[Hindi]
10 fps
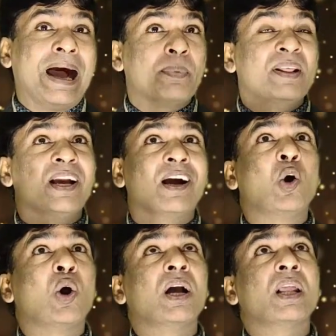आपने देखा
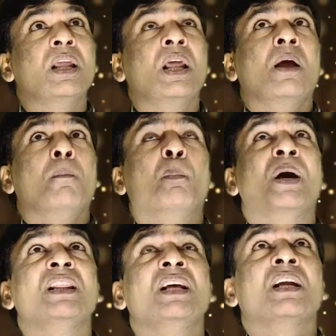होगा कि
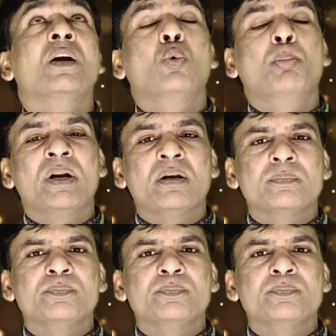मंदिर के ऊपर